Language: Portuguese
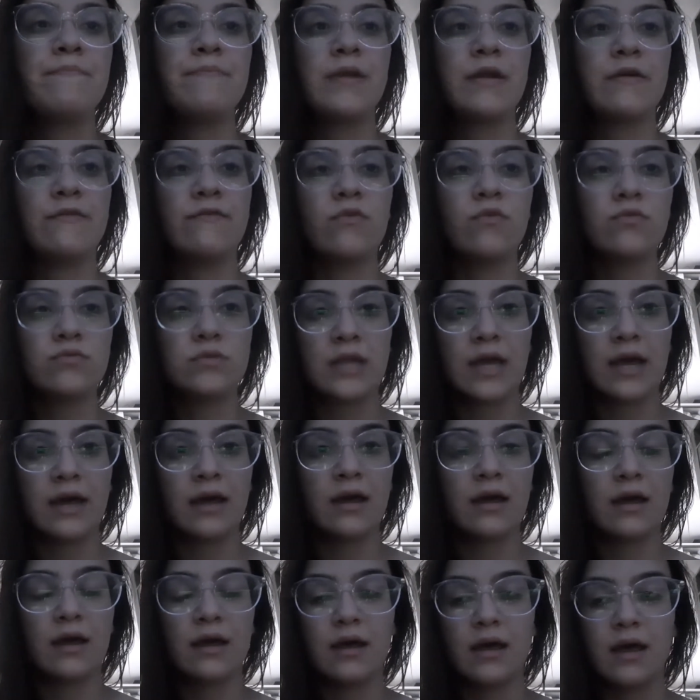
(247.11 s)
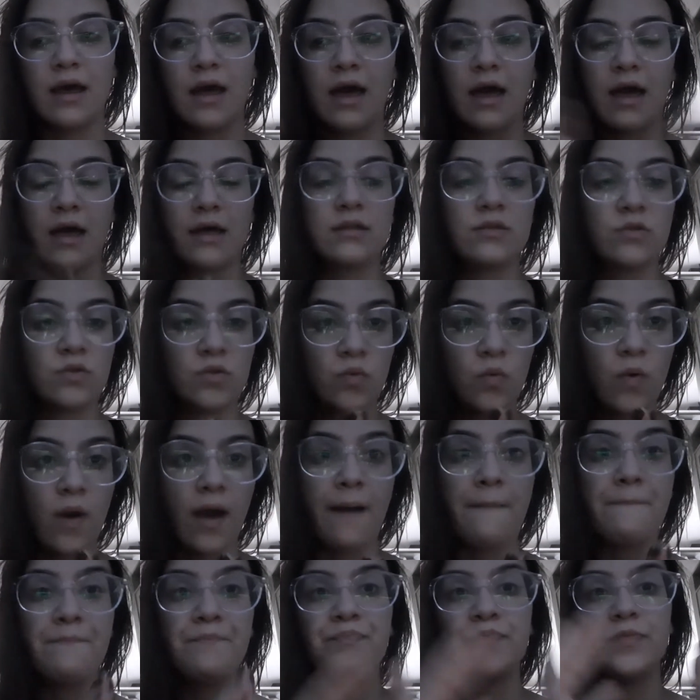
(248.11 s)
para voltar a
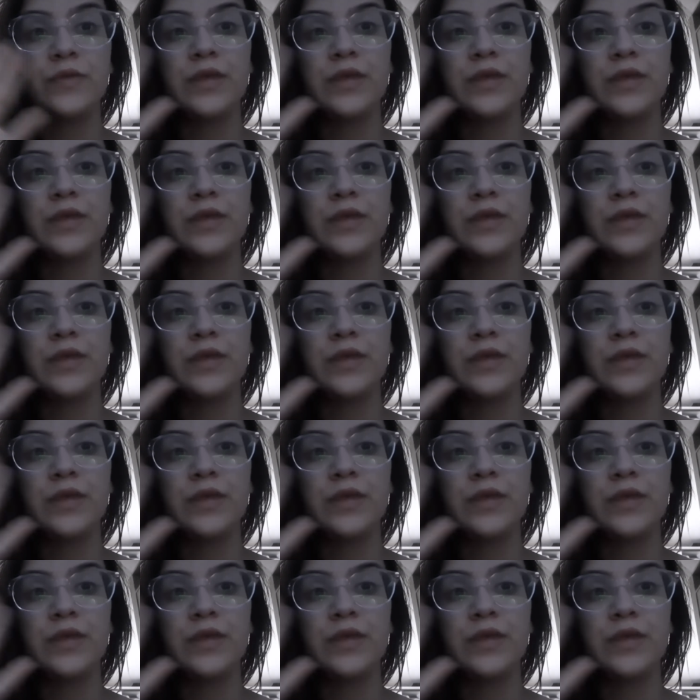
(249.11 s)
atuar.